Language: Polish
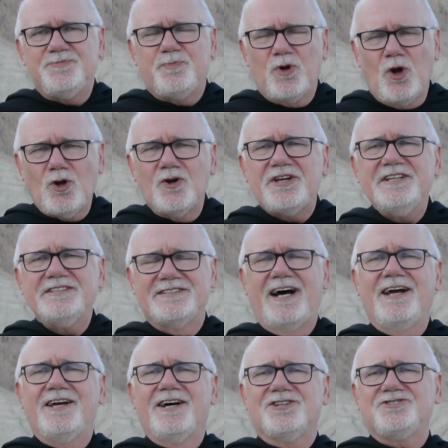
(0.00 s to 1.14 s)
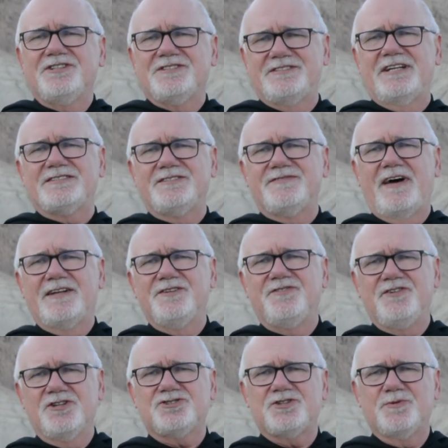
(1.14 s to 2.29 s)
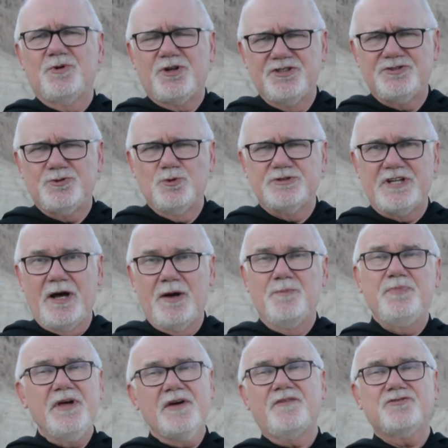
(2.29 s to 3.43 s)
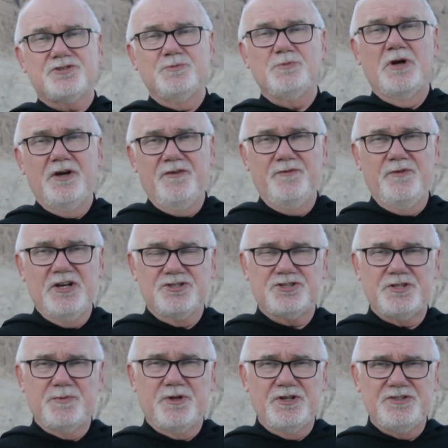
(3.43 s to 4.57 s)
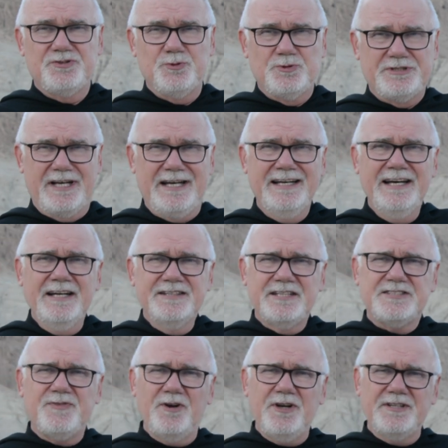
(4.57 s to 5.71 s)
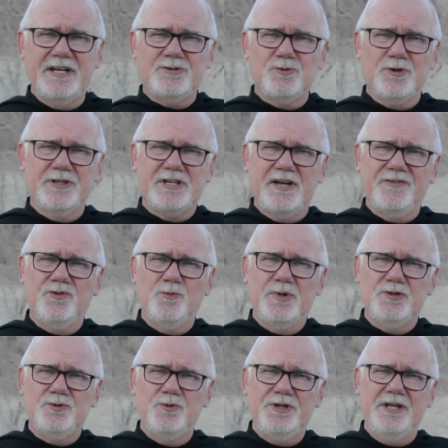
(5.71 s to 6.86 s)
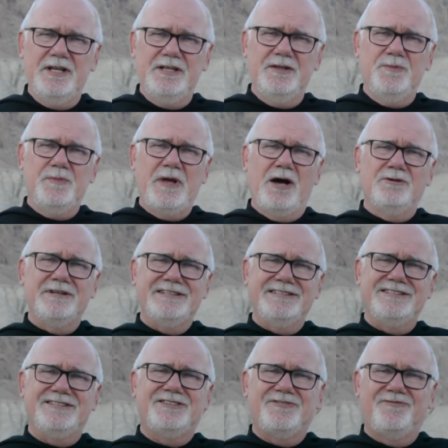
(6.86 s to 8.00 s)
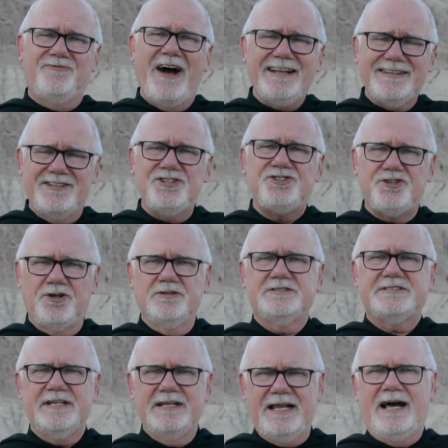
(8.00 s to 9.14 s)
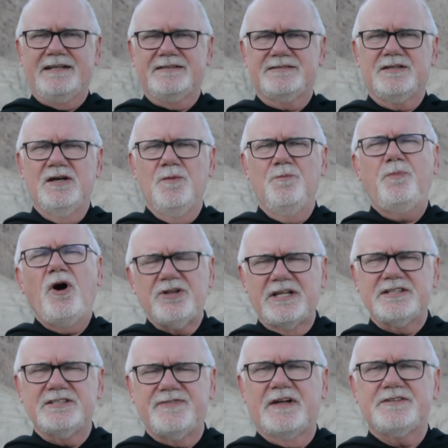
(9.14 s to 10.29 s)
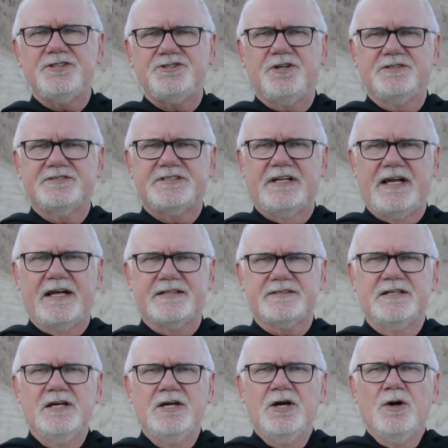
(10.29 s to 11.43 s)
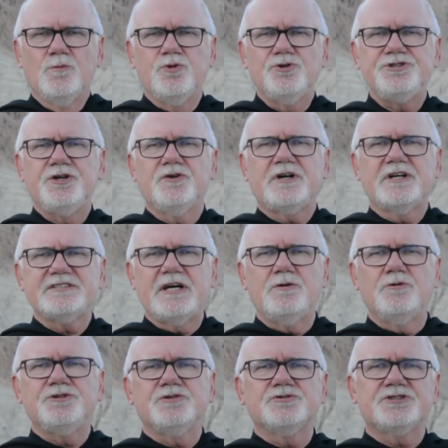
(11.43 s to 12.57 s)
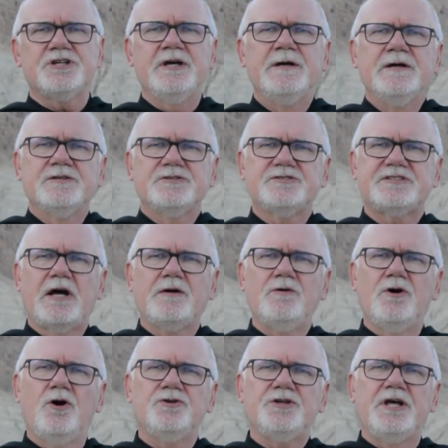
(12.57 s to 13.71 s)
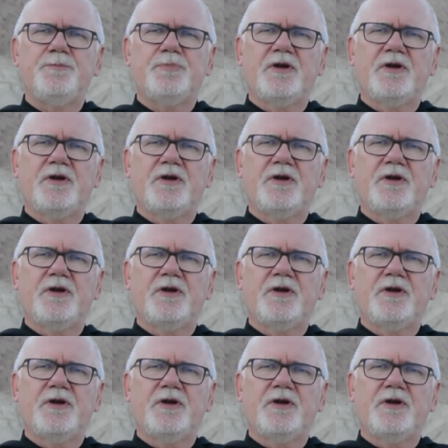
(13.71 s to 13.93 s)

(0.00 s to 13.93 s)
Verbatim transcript: prorok Izajasz jest nazywany wieszczem Chrystusa, pierwszym wieszczem Chrystusa. Te zwoje, na które trafił Bedunin, miały 2000 lat ponad 2000 lat. Później okazało się, że zostały one